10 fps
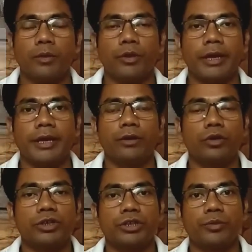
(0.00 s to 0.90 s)
এবং এই
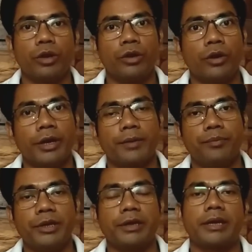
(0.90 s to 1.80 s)
নোটিশটির বলে অনেক
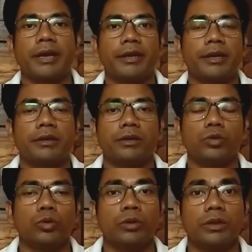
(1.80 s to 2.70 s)
বিএড ক্যান্ডিডেট
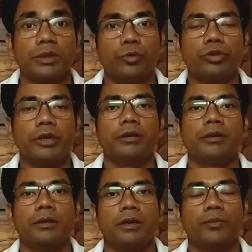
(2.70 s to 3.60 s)
কিন্তু ইতিমধ্যেই
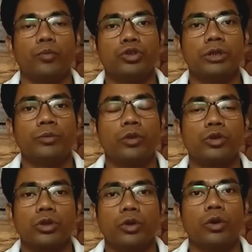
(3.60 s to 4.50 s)
পশ্চিমবঙ্গ
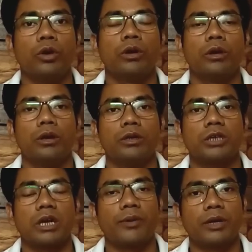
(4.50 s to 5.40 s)
সহ
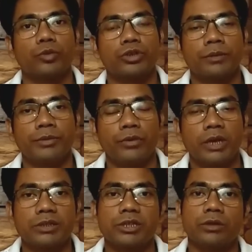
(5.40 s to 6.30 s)
সারা ভারতবর্ষের বিভিন্ন
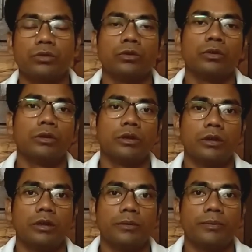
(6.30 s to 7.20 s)
রাজ্যে কিন্তু
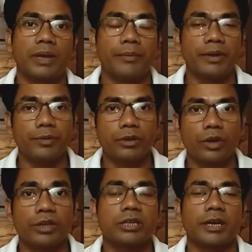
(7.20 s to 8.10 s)
প্রাইমারি
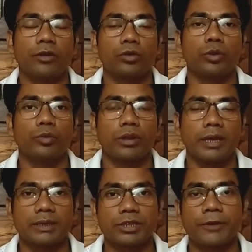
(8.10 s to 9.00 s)
বিদ্যালয়ে চাকরিরত
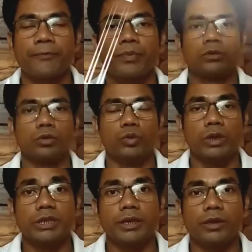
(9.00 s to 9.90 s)
অবস্থায় আছে তো দু
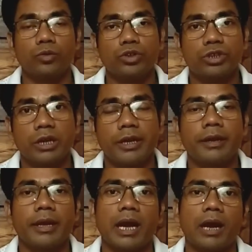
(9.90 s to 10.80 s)
সালের
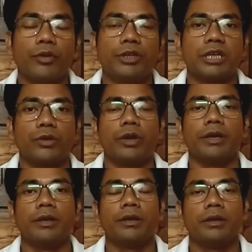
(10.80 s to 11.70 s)
এগারোই
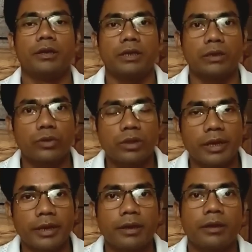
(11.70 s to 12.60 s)
জানুয়ারি
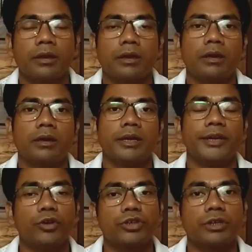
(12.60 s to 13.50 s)
রাজস্থানের
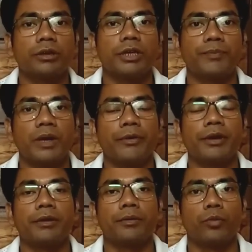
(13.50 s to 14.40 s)
এডুকেশন
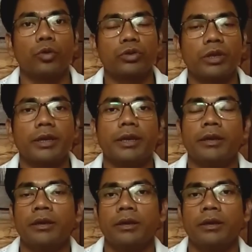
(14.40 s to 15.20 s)
ডিপার্টমেন্ট বোর্ড থেকে